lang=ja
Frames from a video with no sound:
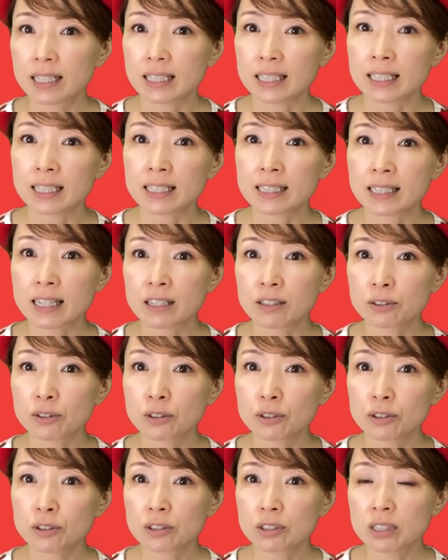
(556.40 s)
一見
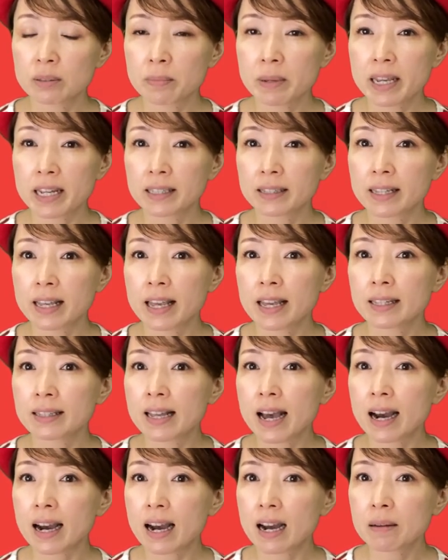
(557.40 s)
クールに見えて
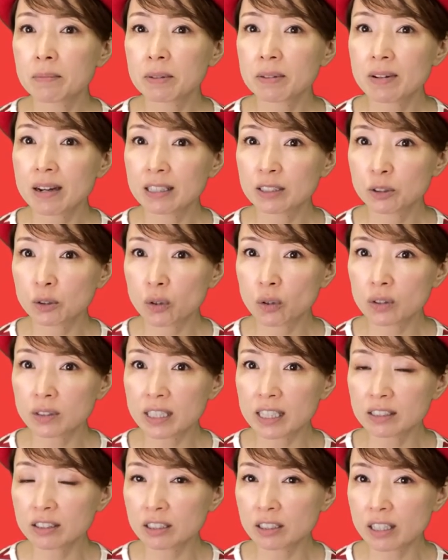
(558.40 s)
中身は情
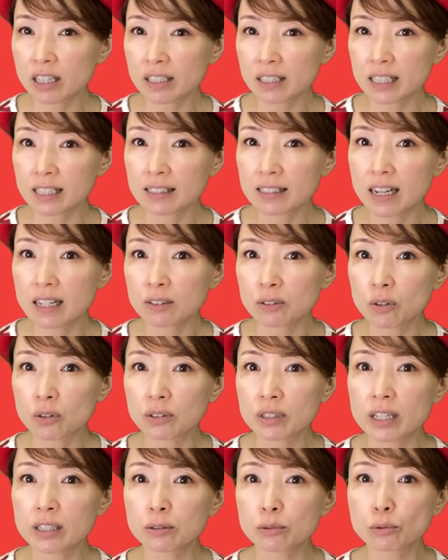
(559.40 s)
熱的なの
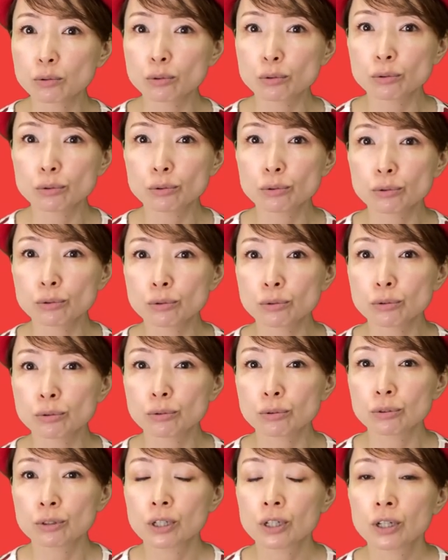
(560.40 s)
で
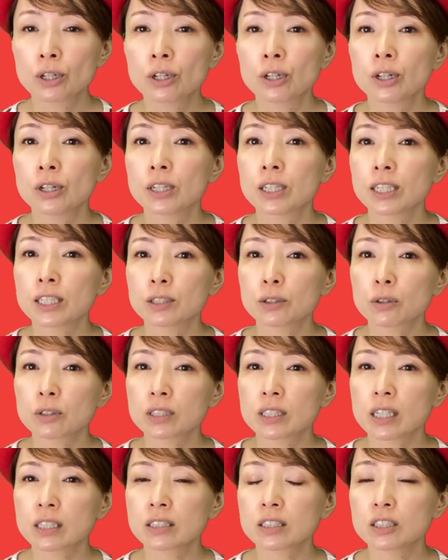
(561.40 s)
す。人
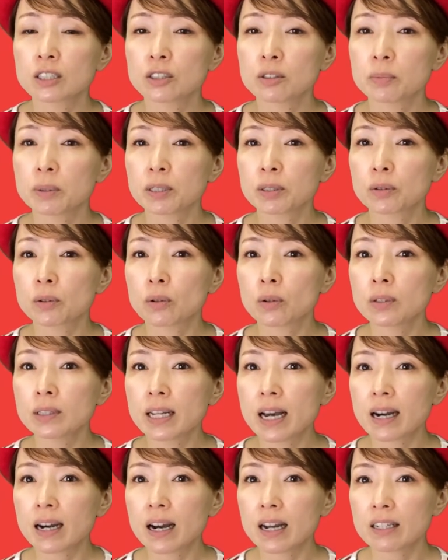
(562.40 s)
差し指と
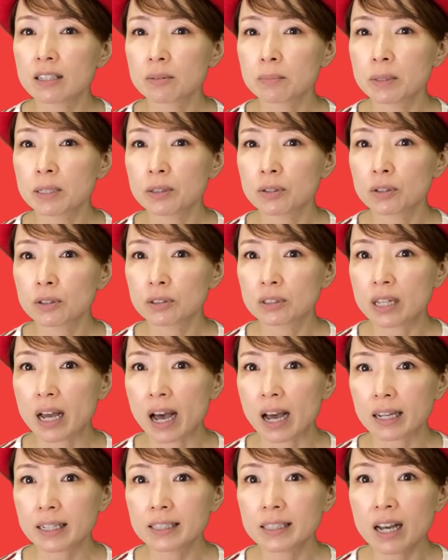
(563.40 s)
中指の
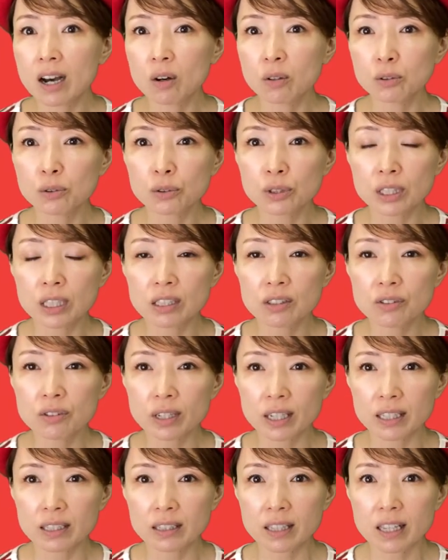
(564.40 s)
間を突き抜
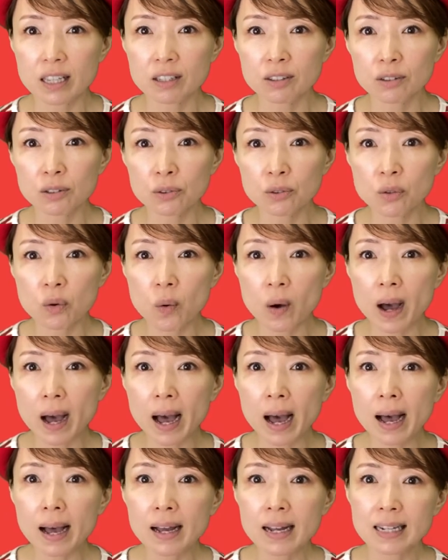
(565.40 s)
けていくの
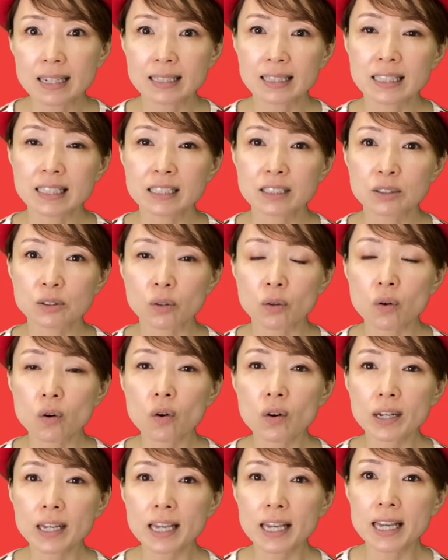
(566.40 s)
は理
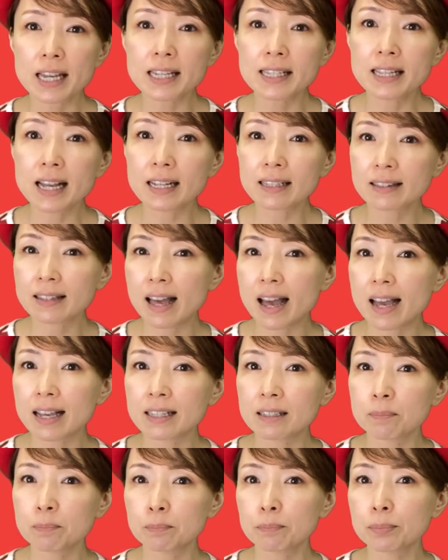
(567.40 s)
想形な
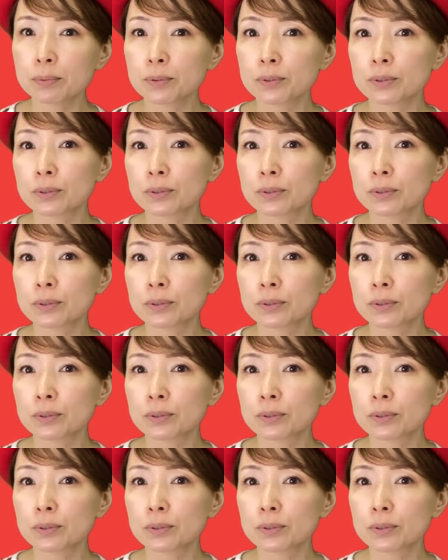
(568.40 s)
タイプ